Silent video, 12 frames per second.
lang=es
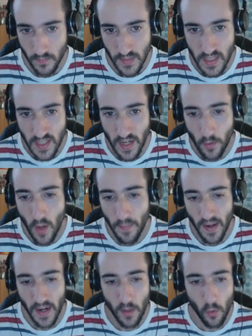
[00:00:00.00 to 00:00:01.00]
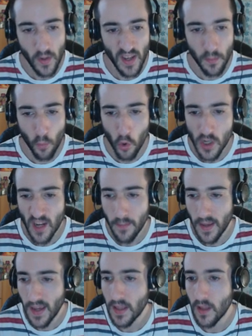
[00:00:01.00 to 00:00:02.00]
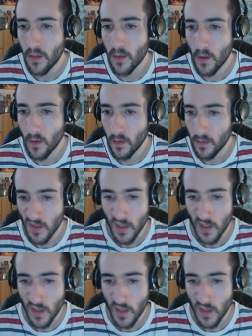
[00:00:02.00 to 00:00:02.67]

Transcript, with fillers: Sale una meganeura y mucha vegetación.